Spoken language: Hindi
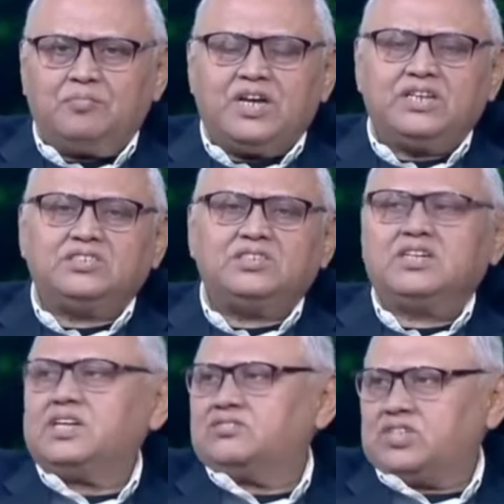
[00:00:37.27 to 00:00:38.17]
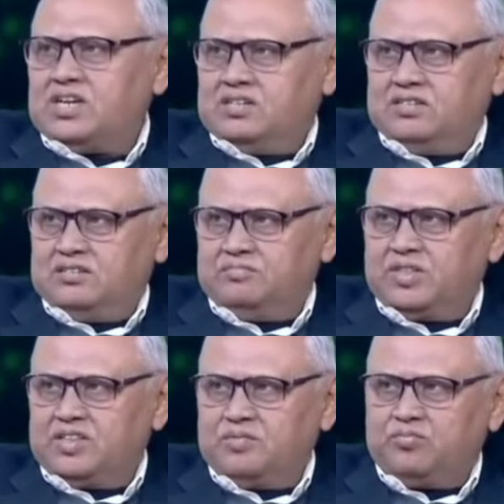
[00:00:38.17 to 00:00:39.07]
हमारे शंकराचार्य हैं
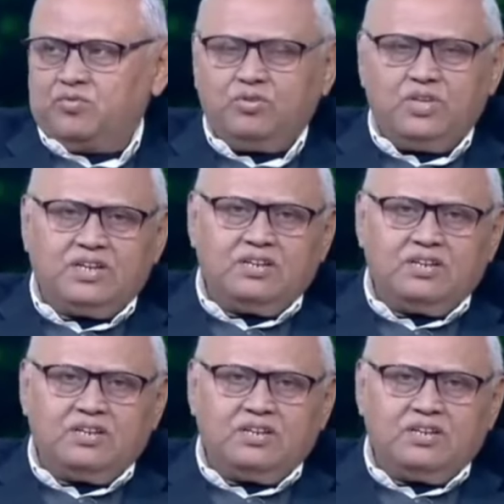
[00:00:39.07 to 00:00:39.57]
मतलब वो